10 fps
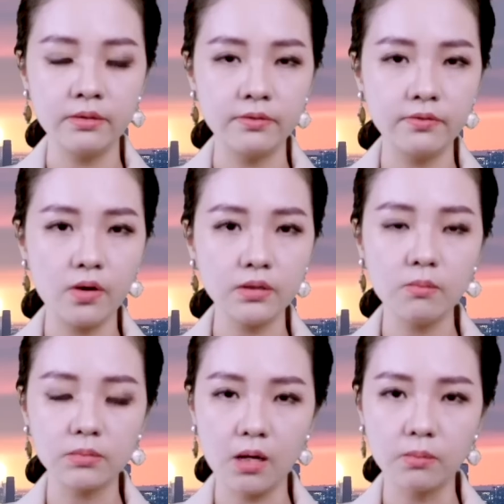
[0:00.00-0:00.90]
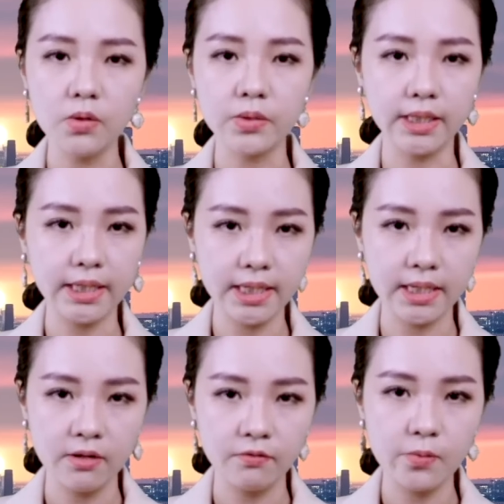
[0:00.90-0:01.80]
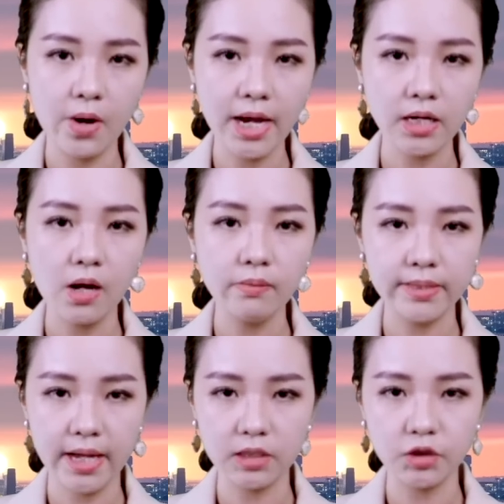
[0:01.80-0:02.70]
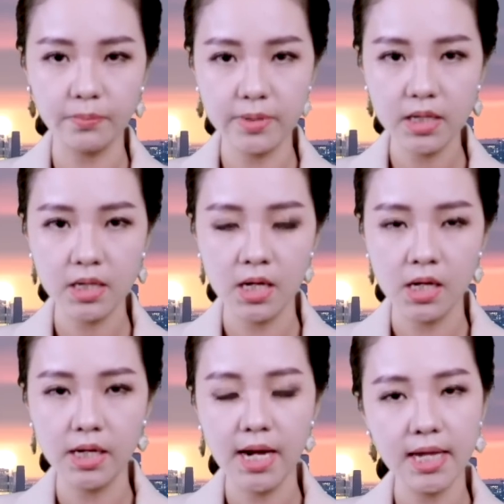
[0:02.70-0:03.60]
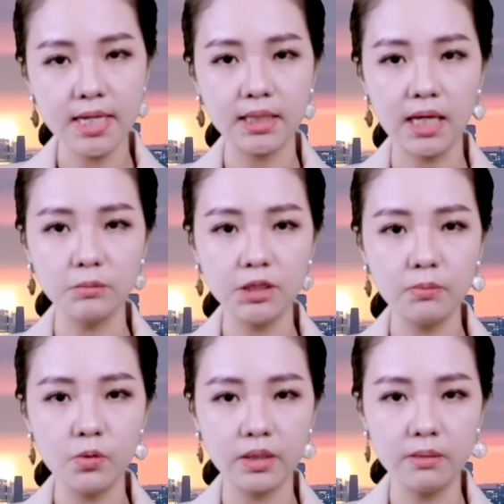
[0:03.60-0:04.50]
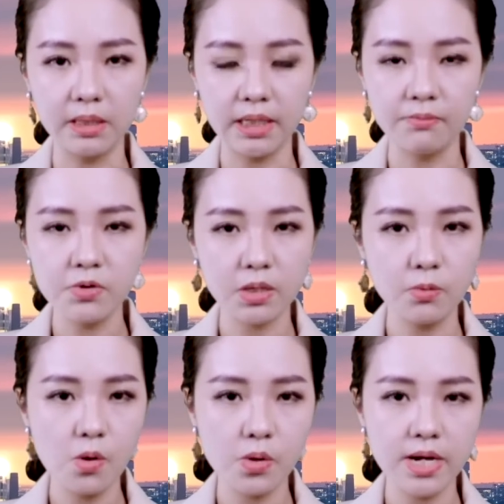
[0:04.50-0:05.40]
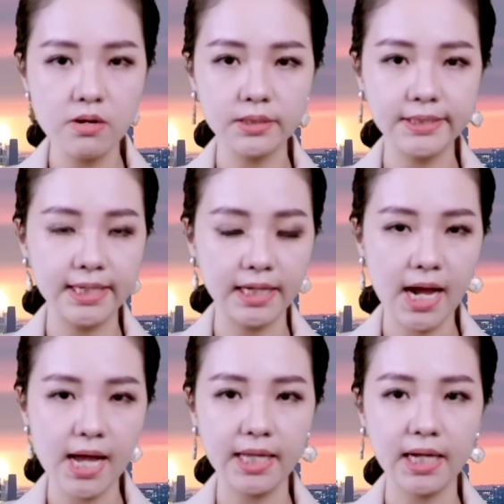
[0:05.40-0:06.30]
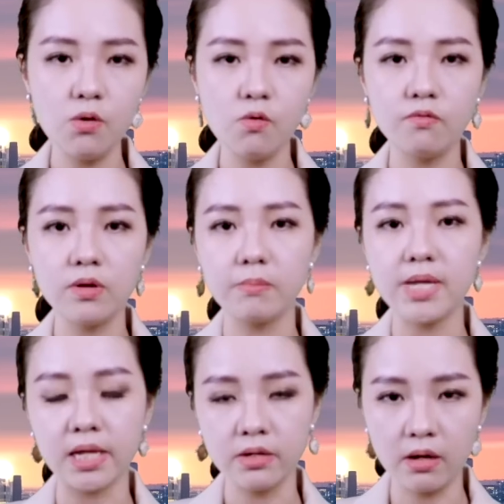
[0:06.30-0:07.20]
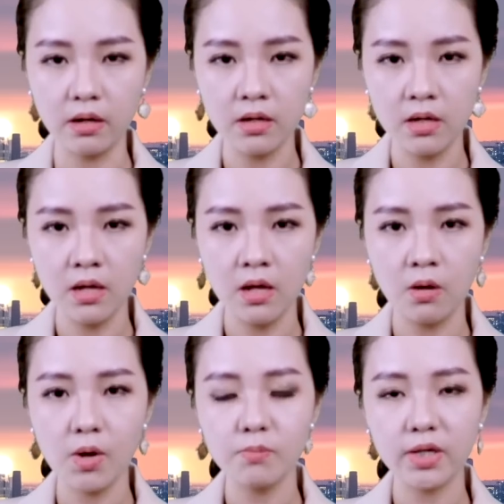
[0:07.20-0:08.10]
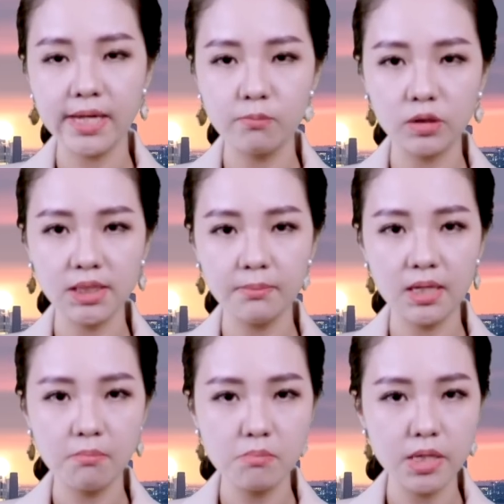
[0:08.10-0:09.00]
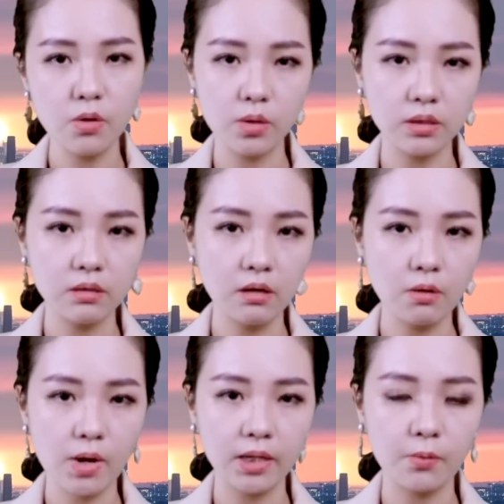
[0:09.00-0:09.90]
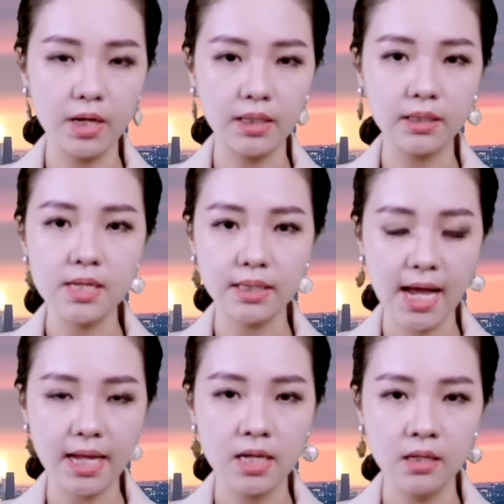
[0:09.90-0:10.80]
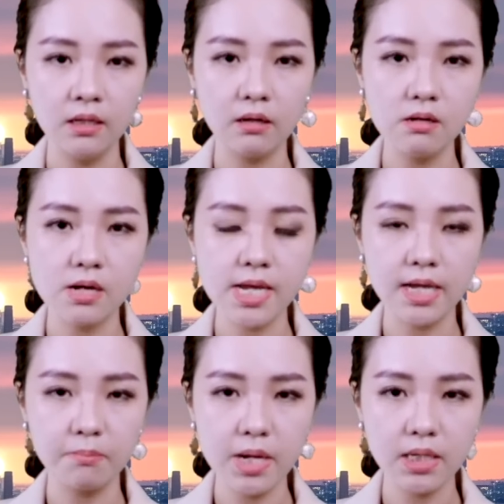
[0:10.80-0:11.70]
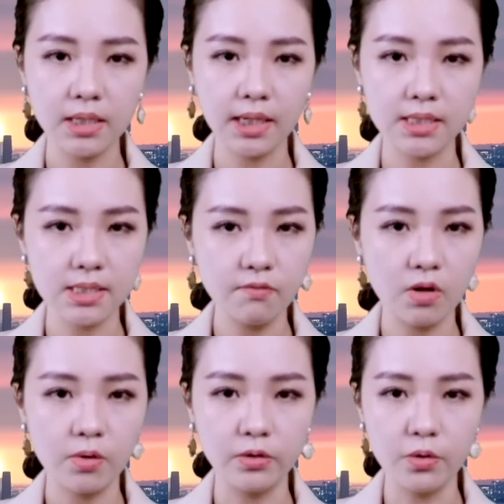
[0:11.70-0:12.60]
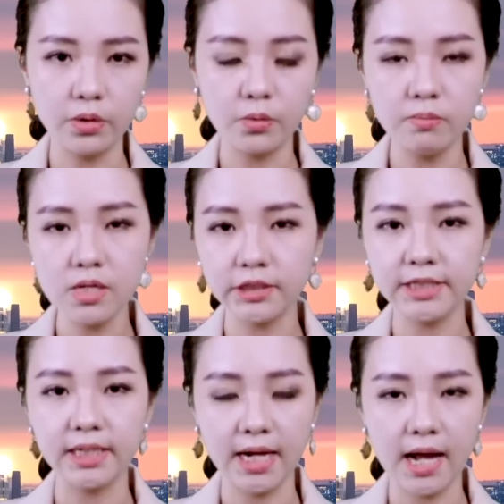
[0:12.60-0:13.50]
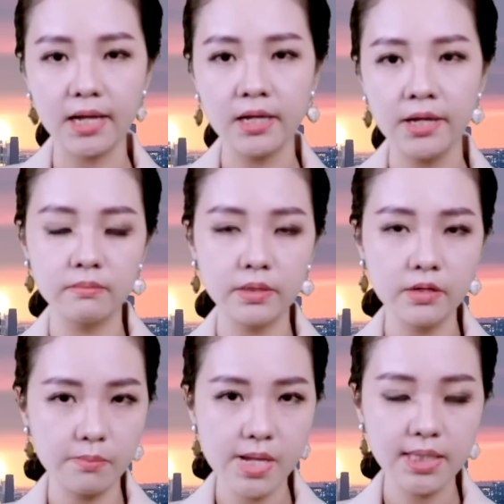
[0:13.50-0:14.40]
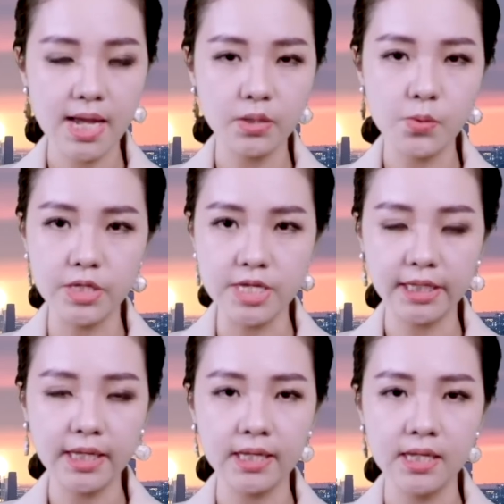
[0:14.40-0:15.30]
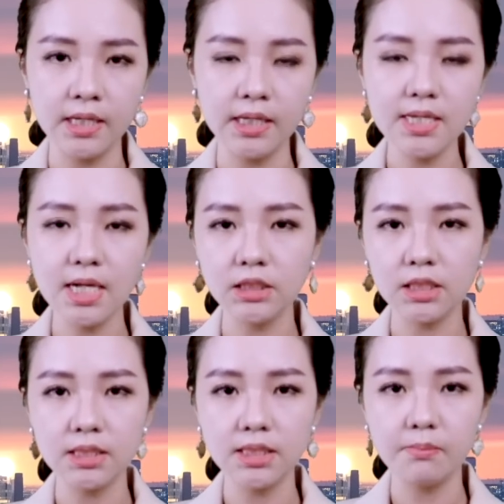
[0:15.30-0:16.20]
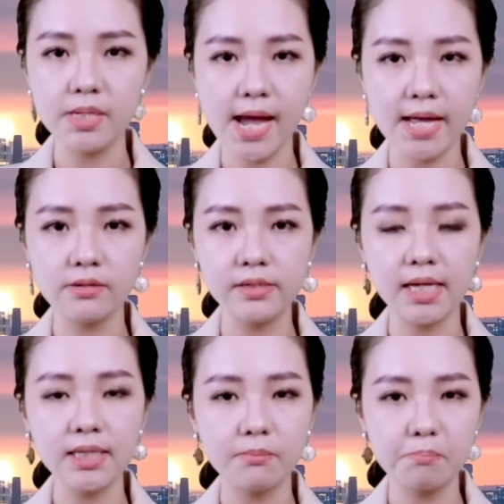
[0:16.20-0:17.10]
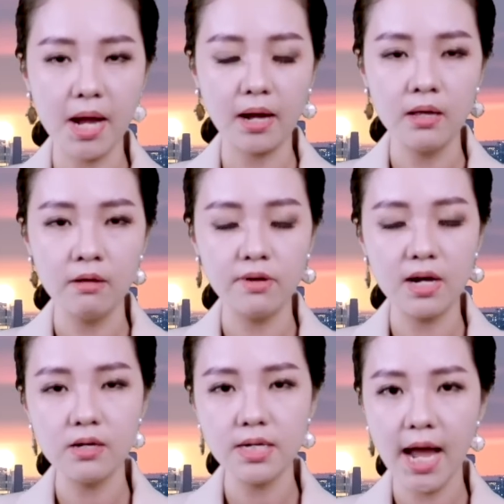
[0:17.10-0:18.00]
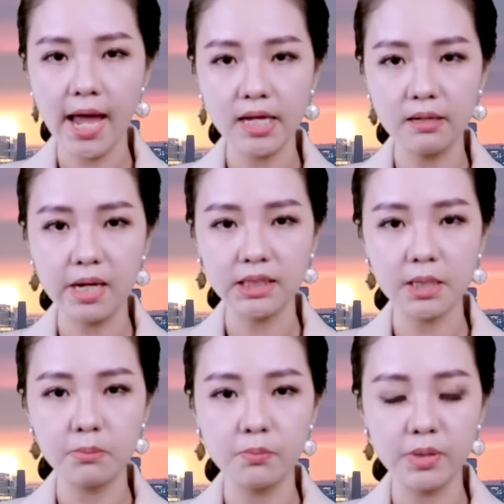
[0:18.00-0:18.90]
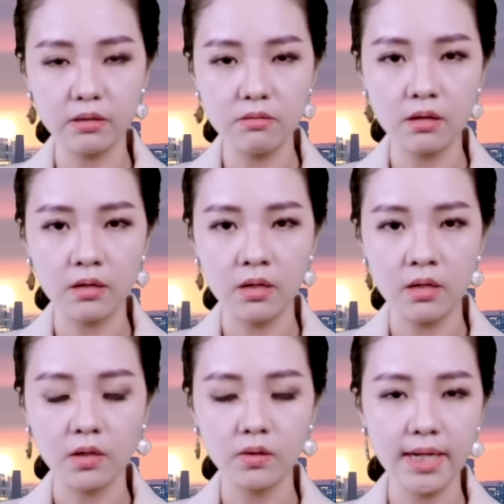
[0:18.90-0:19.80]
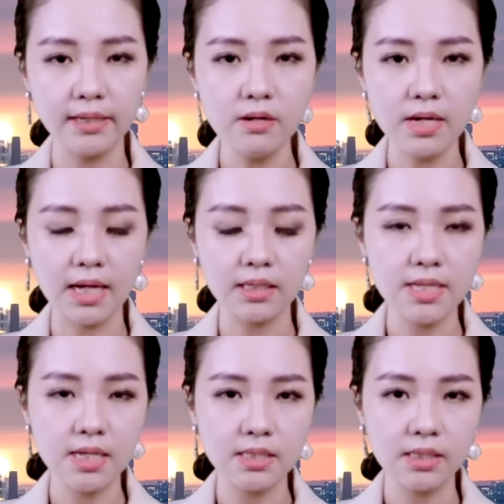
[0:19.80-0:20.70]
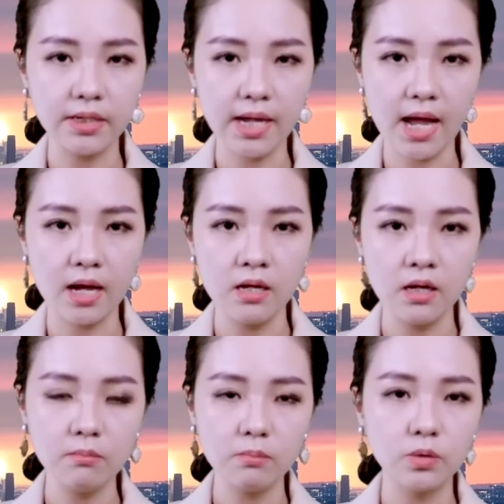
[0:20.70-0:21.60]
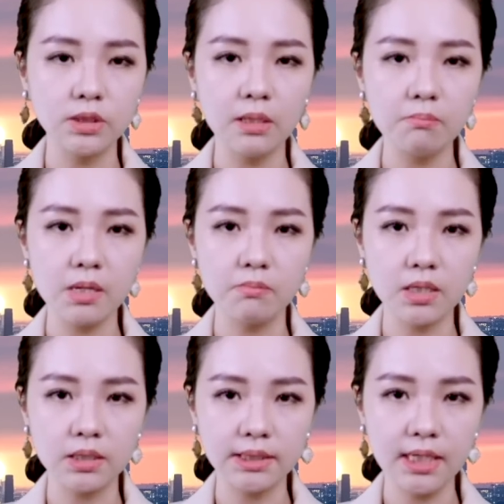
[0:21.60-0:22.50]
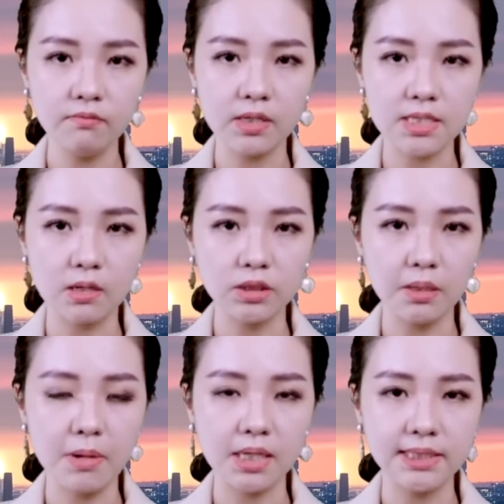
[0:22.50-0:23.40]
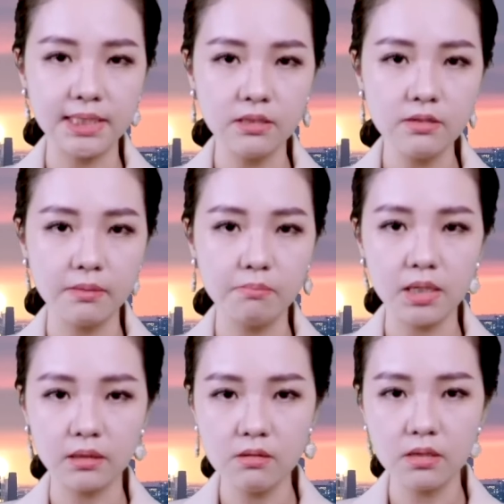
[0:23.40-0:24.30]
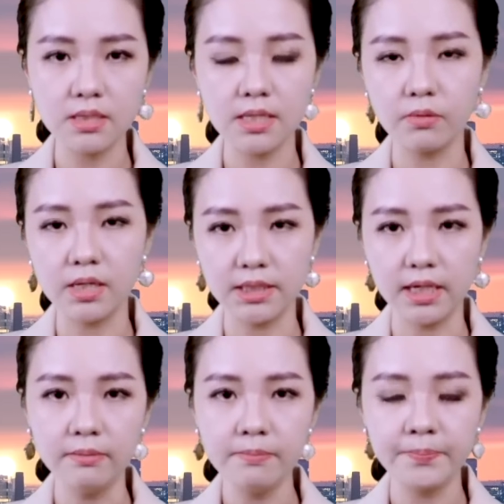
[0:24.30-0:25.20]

Phó Tổng thống Thổ Nhĩ Kỳ Fuat Oktay cho biết, hơn hai nghìn tám trăm đội tìm kiếm và cứu hộ đã được triển khai tại các khu vực bị ảnh hưởng. Ngoài một nghìn một trăm năm mươi đội từ cơ quan quản lý thiên tai, lực lượng hiến binh, cảnh sát và quân đội cũng được triển khai. Được biết, tại Thổ Nhĩ Kỳ, ít nhất chín trăm mười hai người đã thiệt mạng và hơn hai nghìn ba trăm người bị thương. Còn tại nước láng giềng Syria, hơn bốn trăm bảy mươi người chết và sáu trăm ba mươi chín người bị thương sau địa chấn.